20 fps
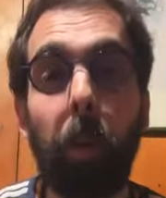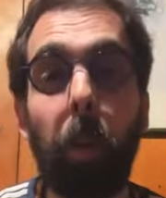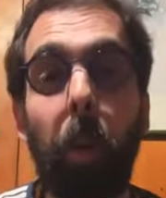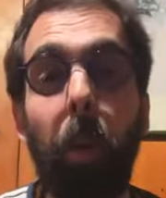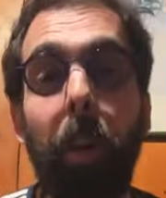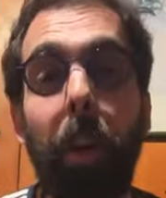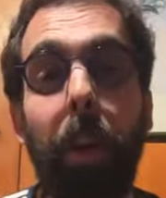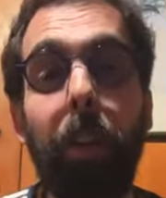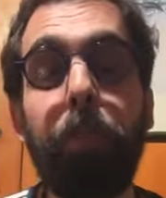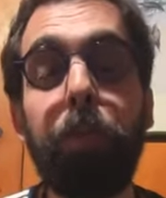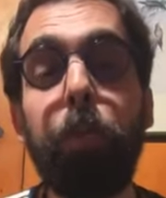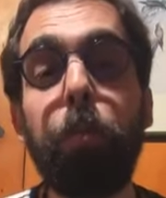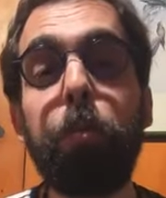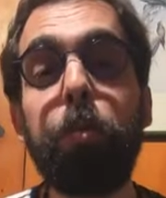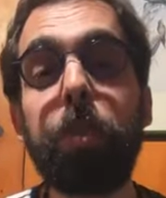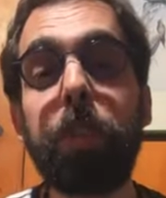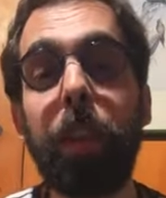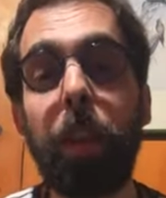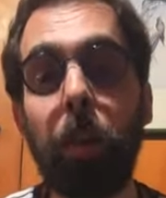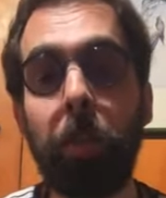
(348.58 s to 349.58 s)
Qual é a
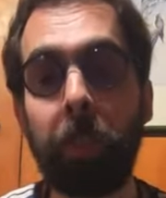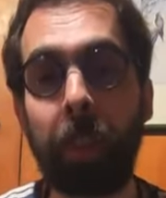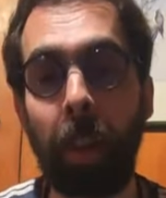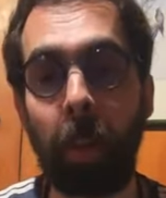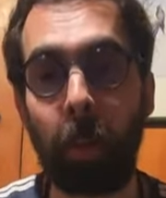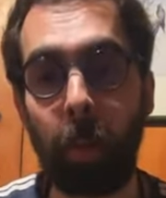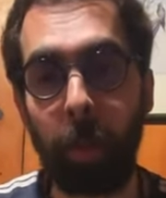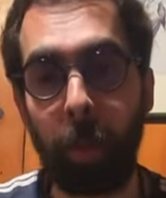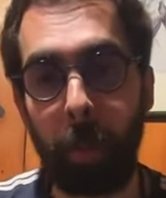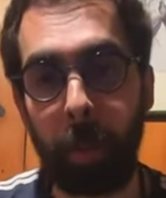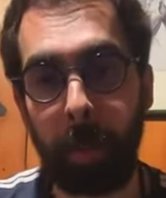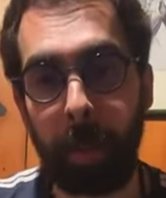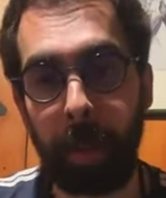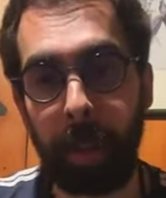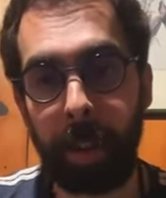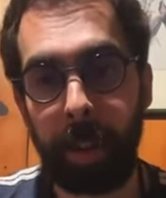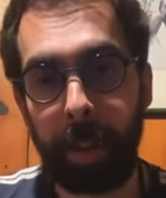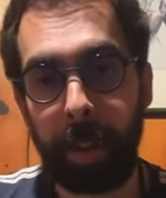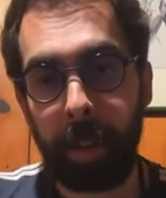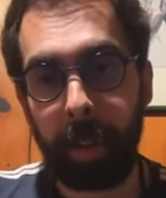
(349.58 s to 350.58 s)
função da
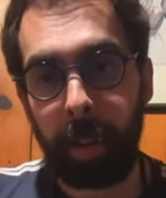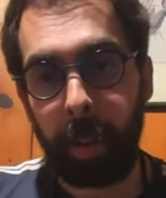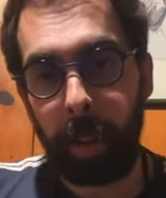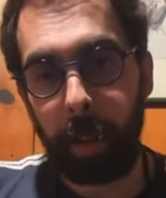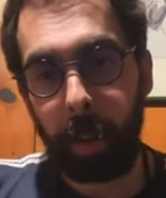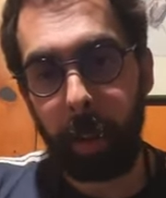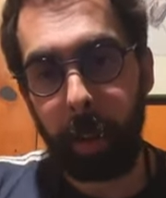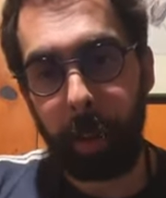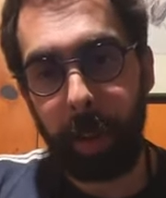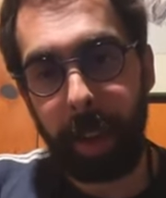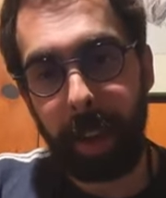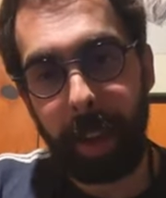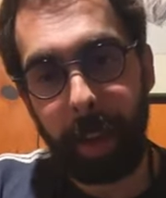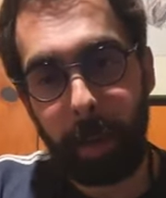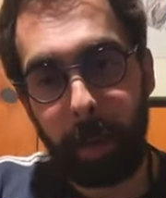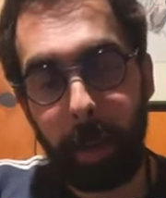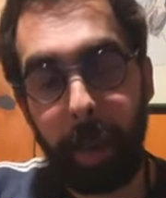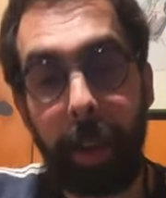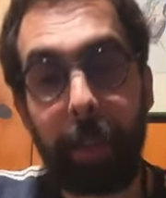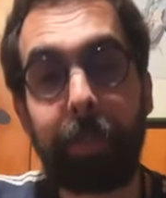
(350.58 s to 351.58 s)
culpa? Ou
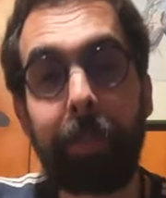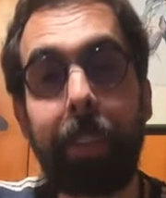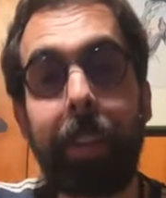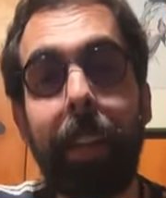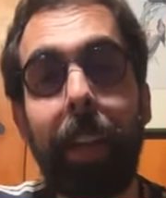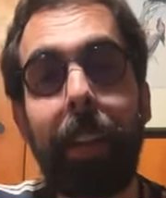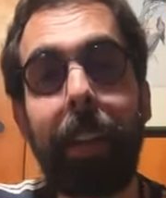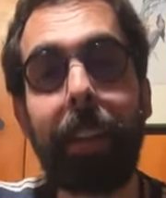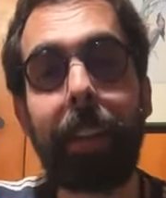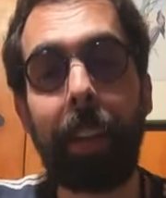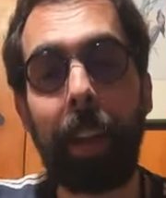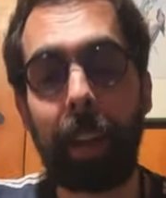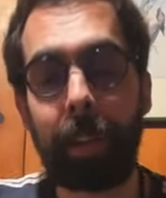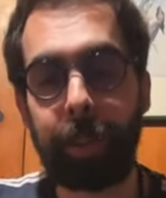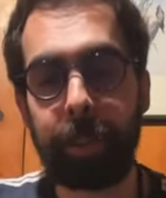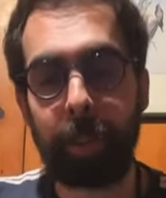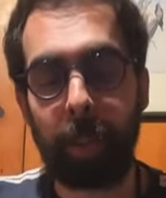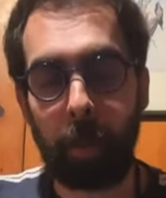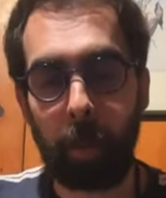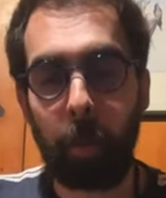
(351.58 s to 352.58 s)
qual é a é
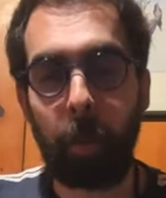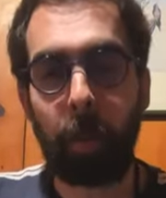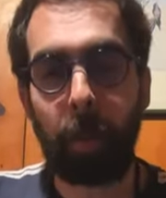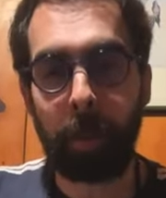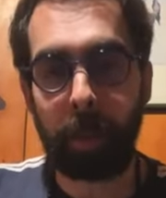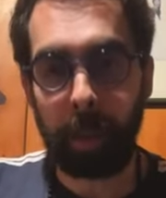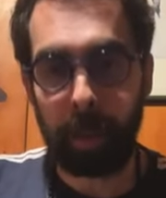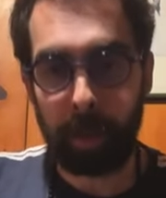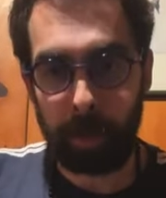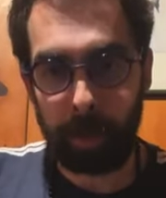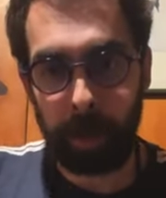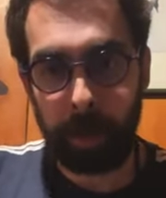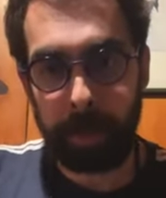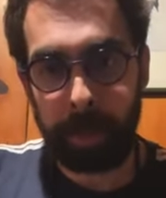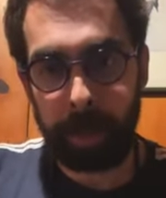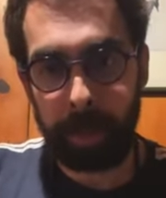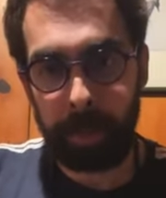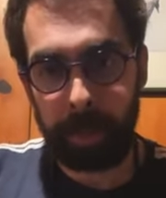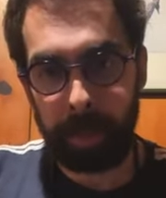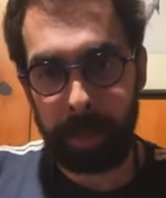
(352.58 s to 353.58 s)
finalidade da culpa nas
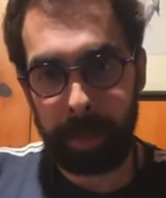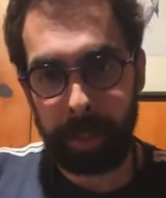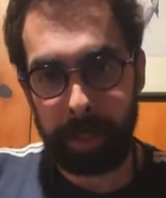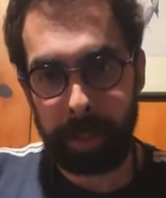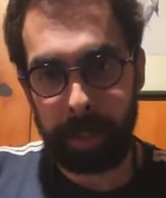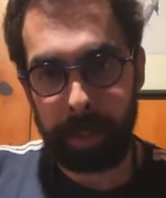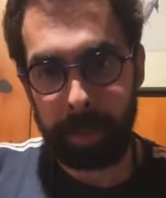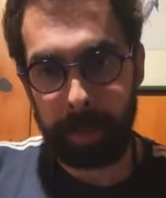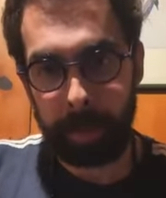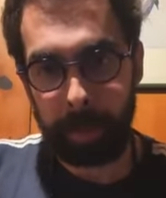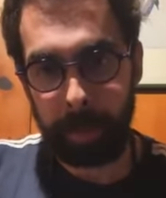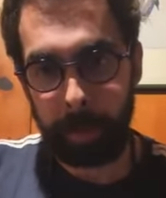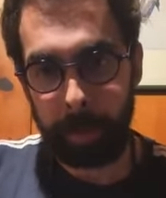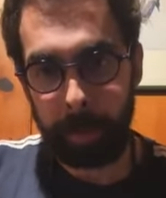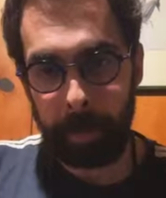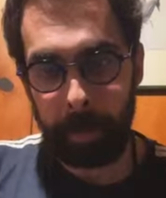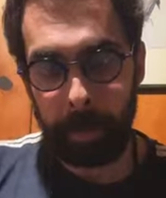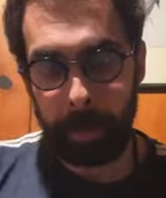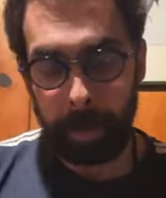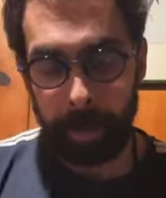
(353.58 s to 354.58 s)
nossas vidas? Né?